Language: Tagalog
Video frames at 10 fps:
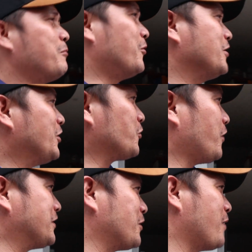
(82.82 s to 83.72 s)
Monitor ko
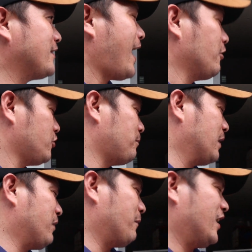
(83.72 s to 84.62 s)
kasi sa mga tao to.
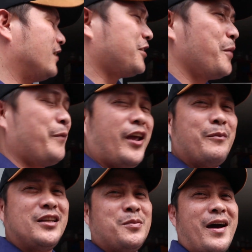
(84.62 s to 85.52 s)
Pag mga 3 p.m.,
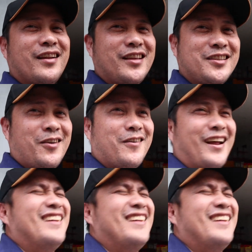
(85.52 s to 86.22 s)
it's marites or